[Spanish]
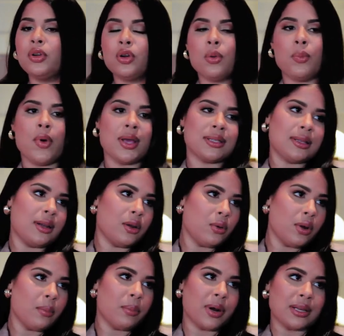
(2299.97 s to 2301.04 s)
no puedes tener una
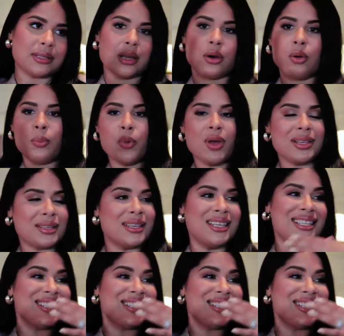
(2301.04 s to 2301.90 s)
empresa, no puedes, y